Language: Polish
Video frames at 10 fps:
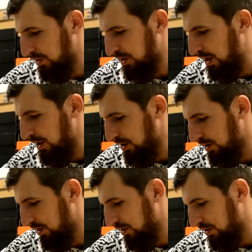nie
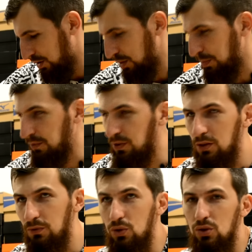
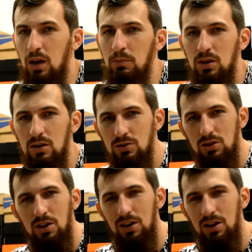niesprawiedliwościami czy